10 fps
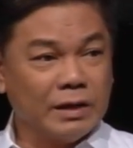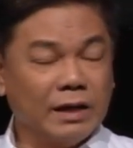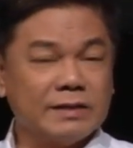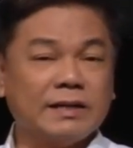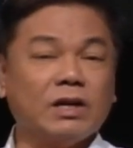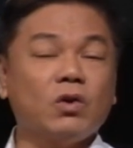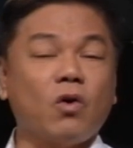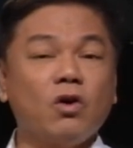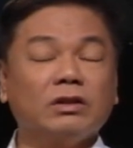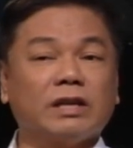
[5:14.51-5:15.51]
Kasi
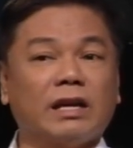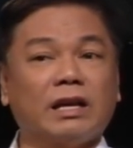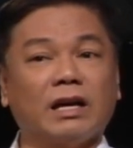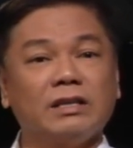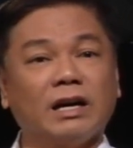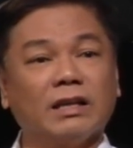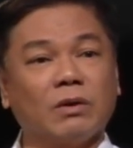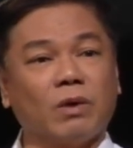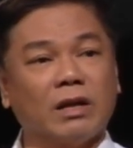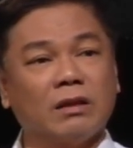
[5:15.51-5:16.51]
kinukontra ng kanyang
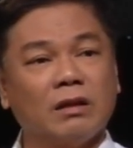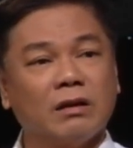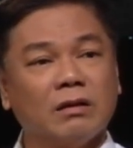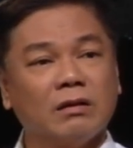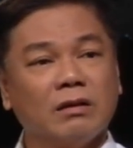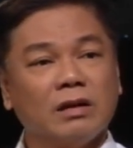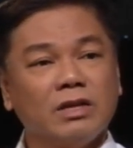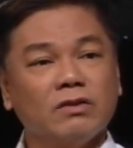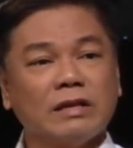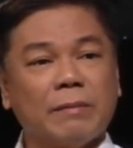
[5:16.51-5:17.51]
katawan
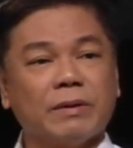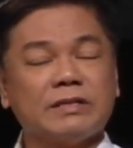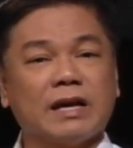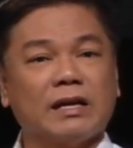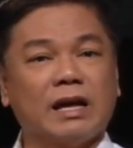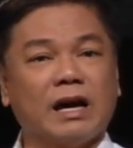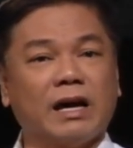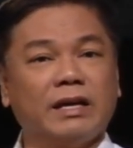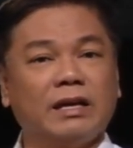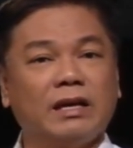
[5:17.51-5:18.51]
yung dapat sana
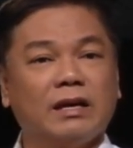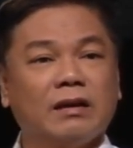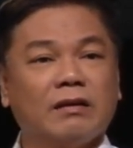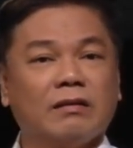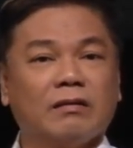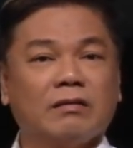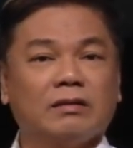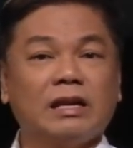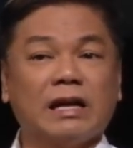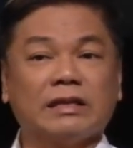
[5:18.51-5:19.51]
ay
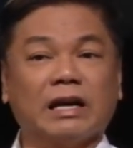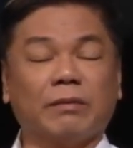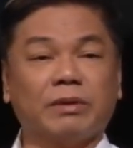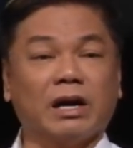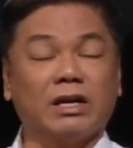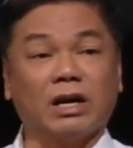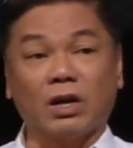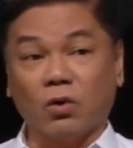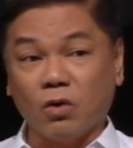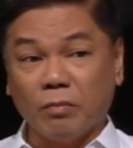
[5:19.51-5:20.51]
tinatanggap ng kanyang
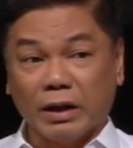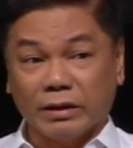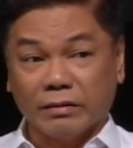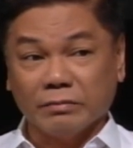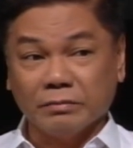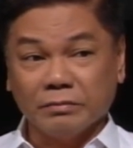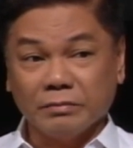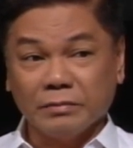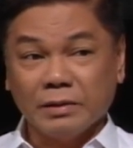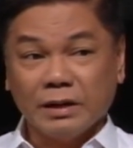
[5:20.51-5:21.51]
kalooban.
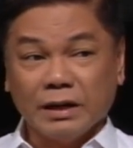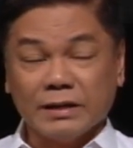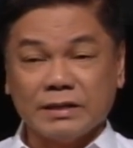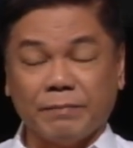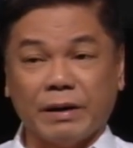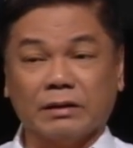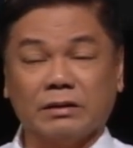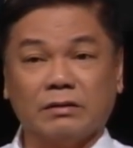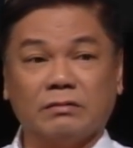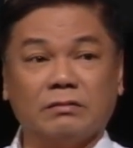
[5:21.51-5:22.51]
Kasi pag
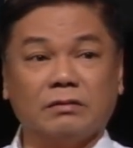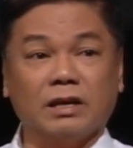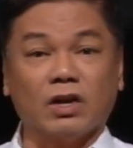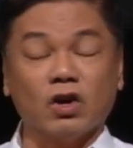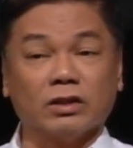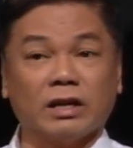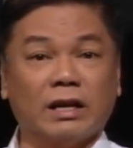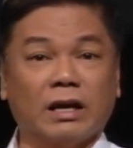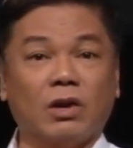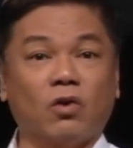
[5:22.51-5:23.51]
kinontra
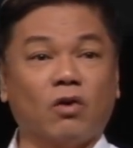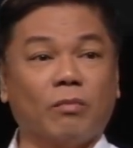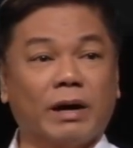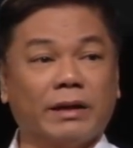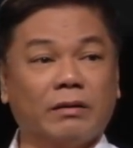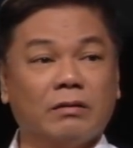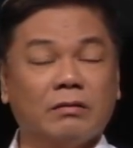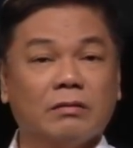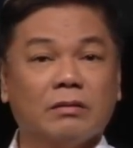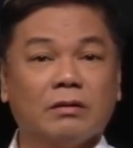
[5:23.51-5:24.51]
ng kalooban,
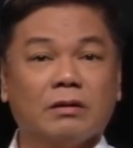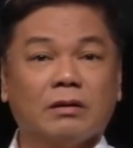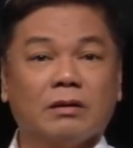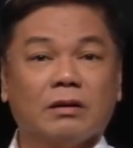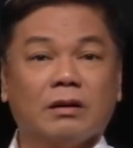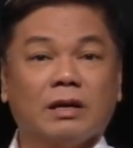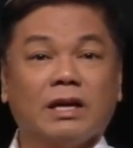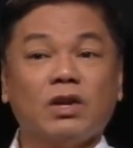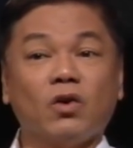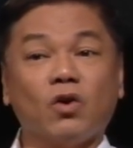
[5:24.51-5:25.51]

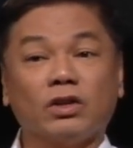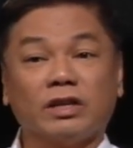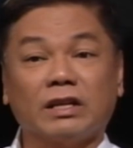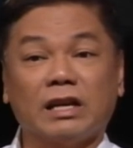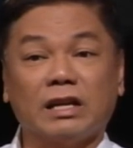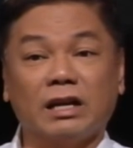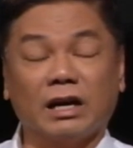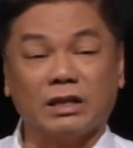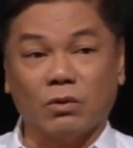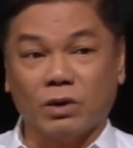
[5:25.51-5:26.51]
kinokontra na rin ng
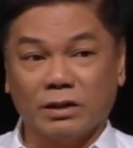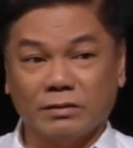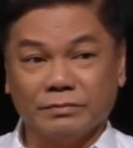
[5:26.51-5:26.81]
katawan.